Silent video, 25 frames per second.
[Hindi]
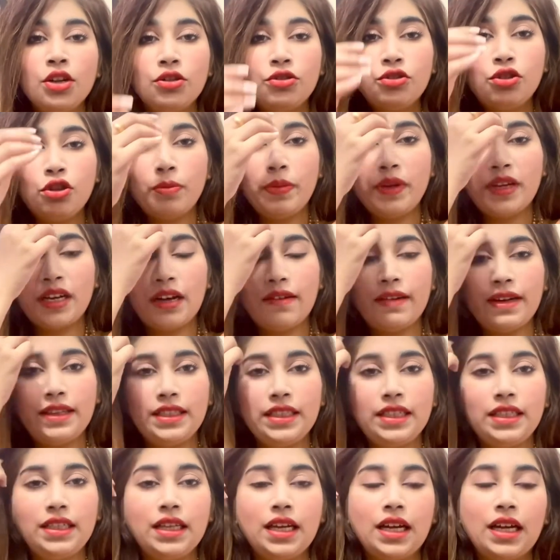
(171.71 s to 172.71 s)
जो भी
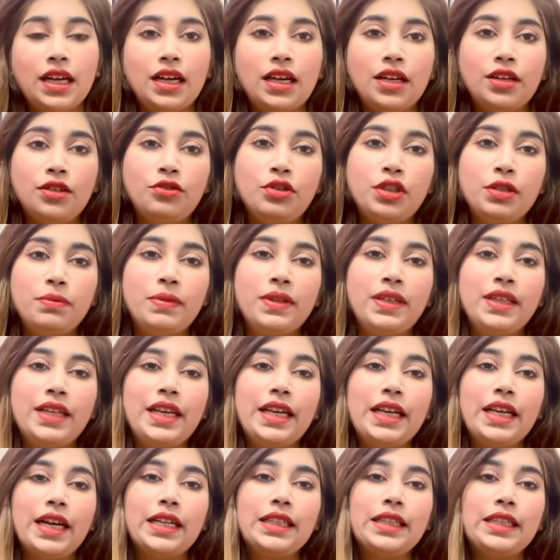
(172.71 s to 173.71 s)
ख़वान ट्रीटमेंट के
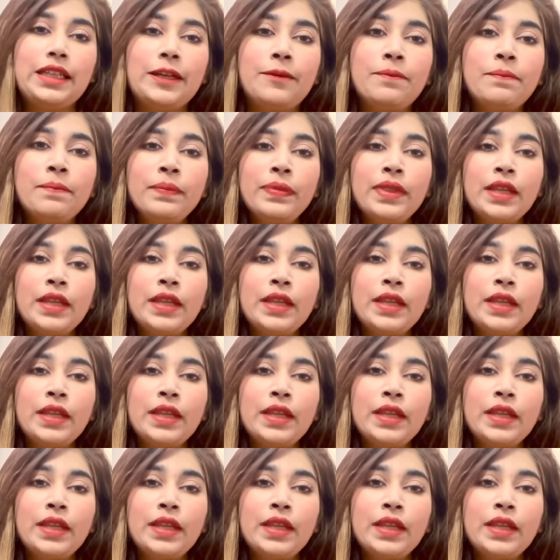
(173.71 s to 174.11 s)
लिए आती हैं